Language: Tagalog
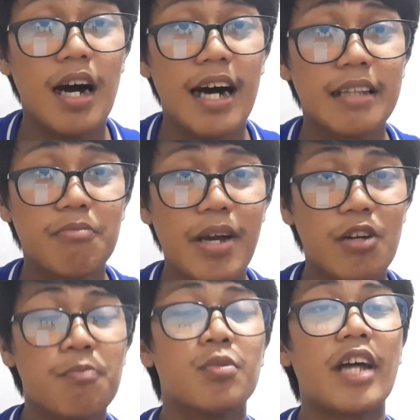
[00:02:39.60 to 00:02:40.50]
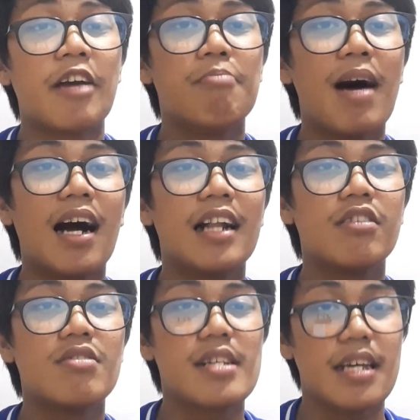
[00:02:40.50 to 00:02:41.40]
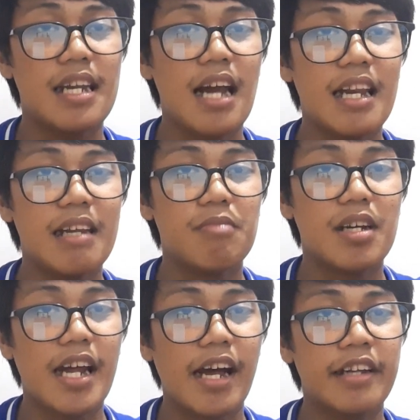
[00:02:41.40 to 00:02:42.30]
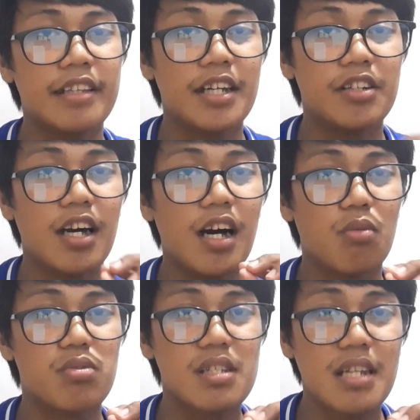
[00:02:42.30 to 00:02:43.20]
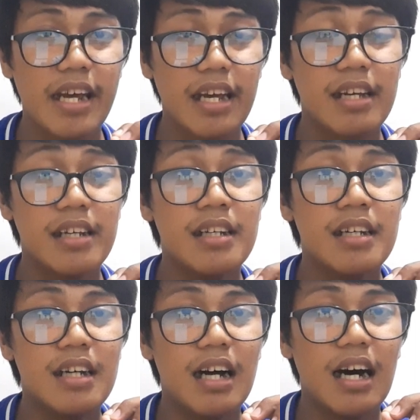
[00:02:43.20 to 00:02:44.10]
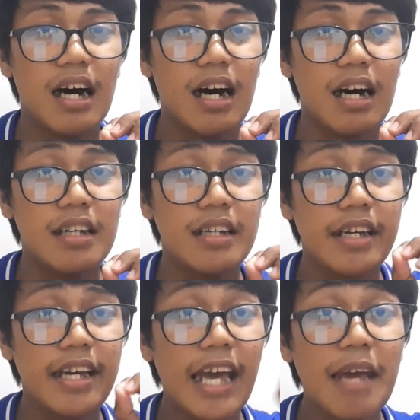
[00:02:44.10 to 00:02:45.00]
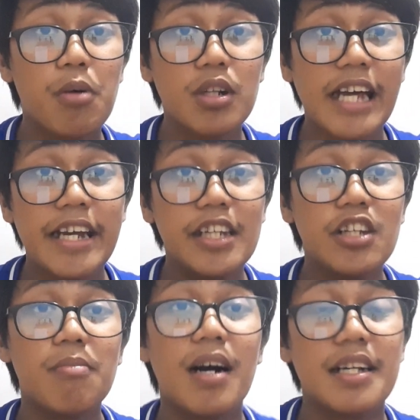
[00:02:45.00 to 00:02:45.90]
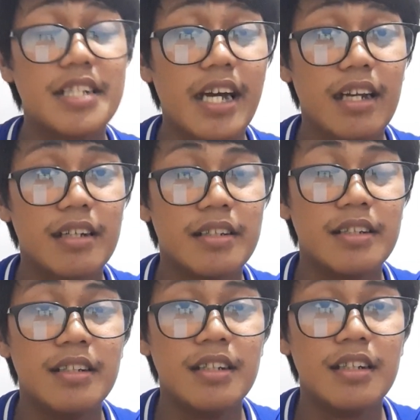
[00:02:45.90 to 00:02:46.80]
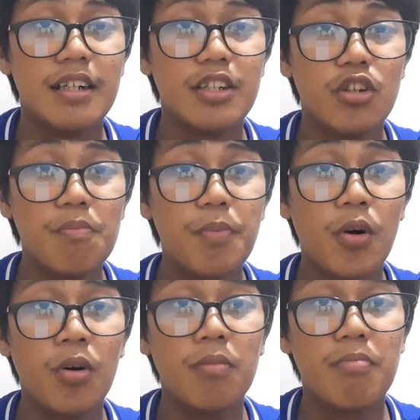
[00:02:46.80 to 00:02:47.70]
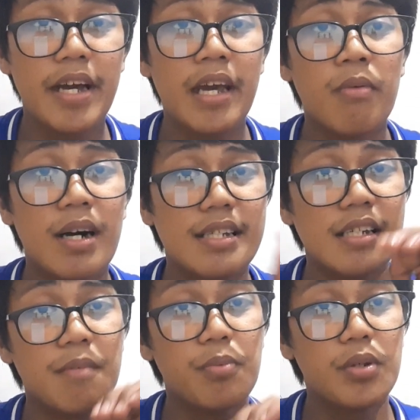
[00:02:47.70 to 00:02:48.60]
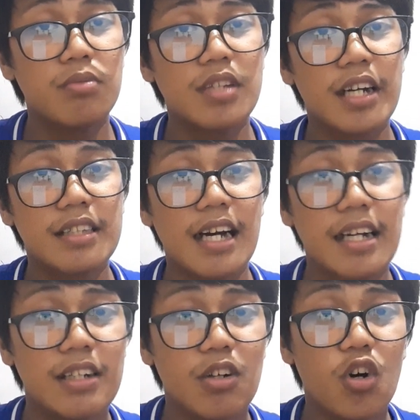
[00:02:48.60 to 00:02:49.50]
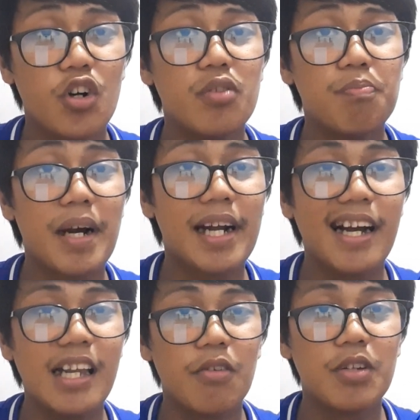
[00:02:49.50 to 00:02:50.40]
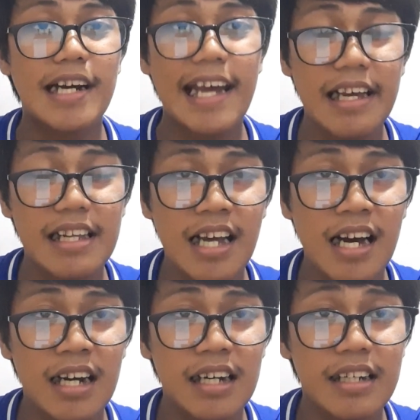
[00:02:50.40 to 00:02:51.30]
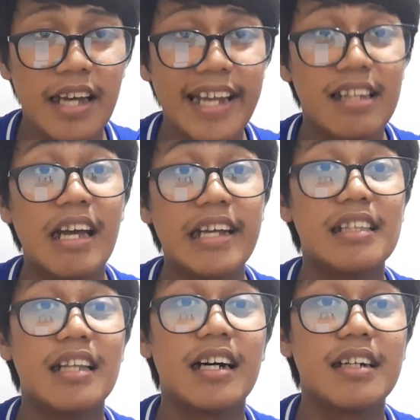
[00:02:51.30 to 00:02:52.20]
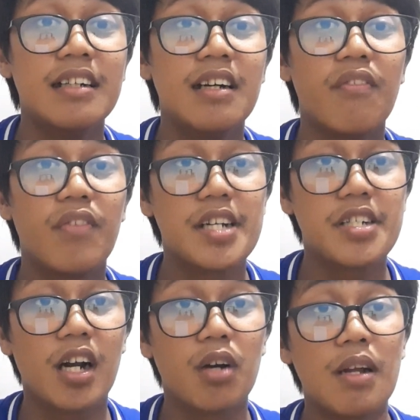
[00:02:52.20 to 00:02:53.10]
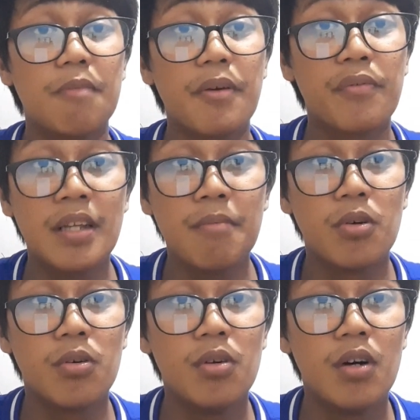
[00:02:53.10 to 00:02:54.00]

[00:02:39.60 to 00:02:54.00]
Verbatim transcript: At meron po tayong bakal doon sa ilalim na nakita nyo nakausli. Uh, i-cable tie ninyo mga chair. Doon po, may iwasan na po yung tagtag o yung paggalaw ng, ng headlight ng Flash R150 mo